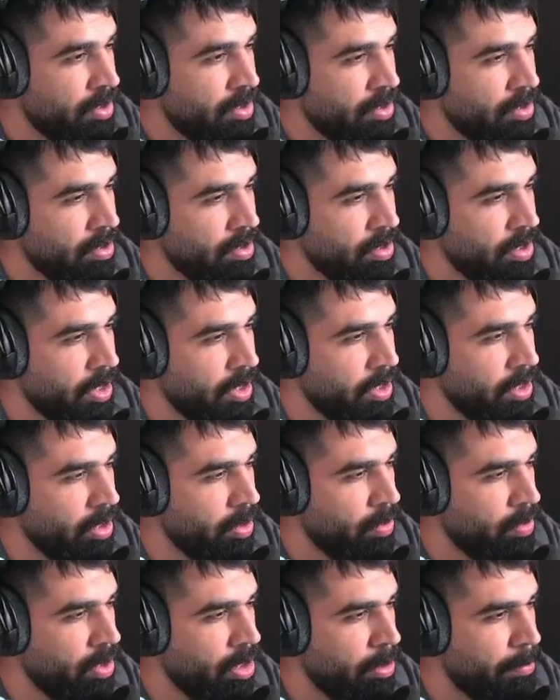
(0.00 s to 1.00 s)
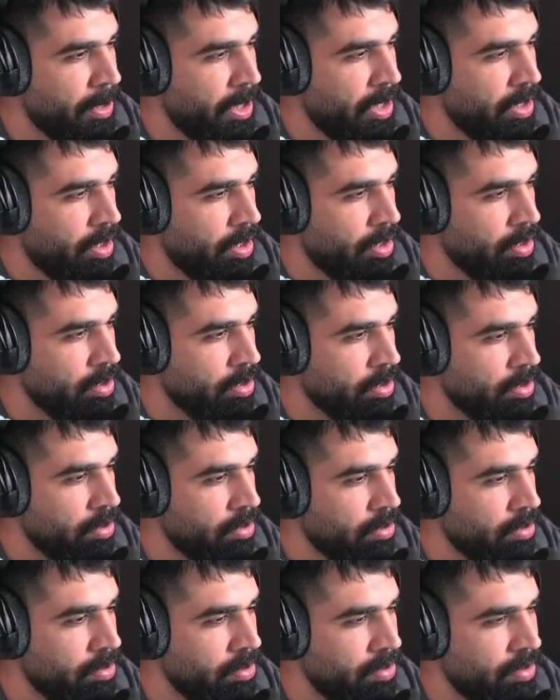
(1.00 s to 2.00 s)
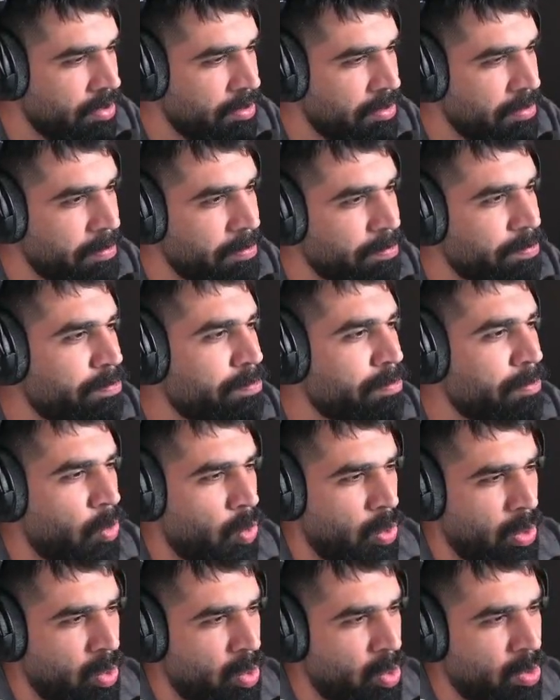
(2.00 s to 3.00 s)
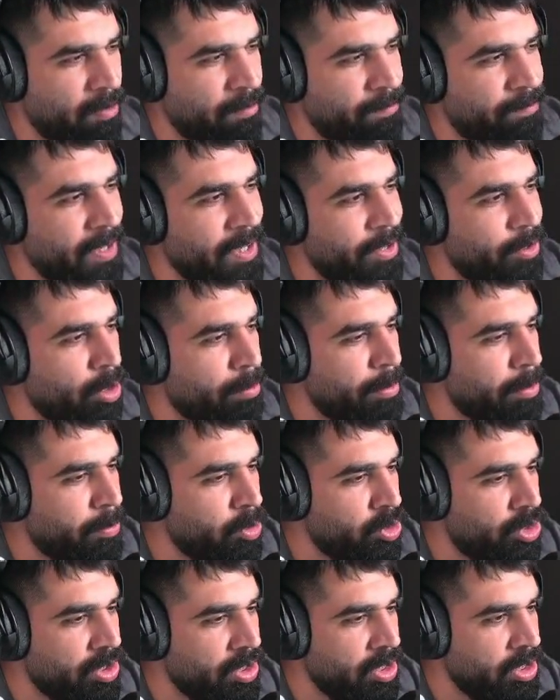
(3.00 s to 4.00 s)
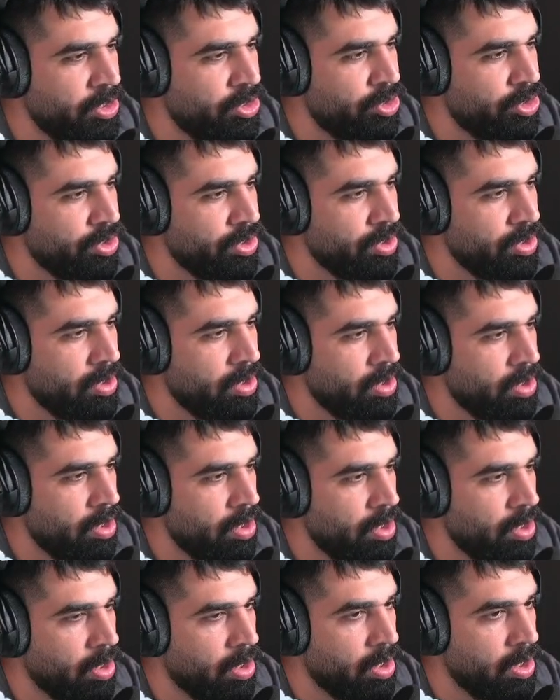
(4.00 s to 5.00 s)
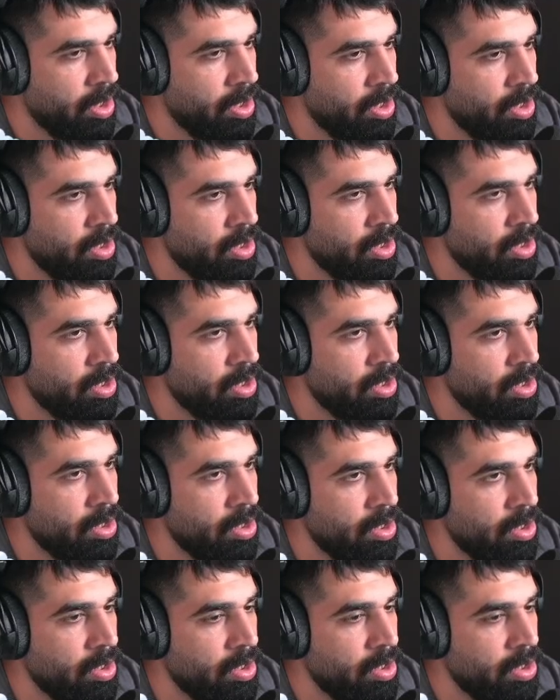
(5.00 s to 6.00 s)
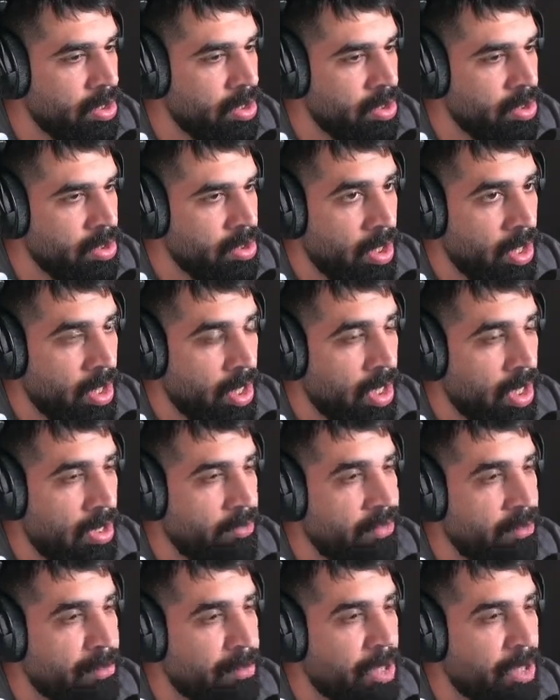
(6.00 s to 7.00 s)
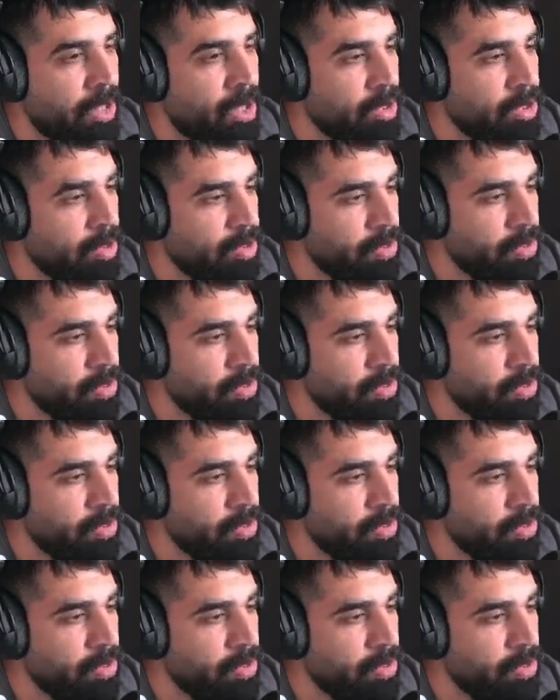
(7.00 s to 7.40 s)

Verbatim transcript: يعني لون البحر مو فد نوبه مزعج اوكي أه الفا ميجلادون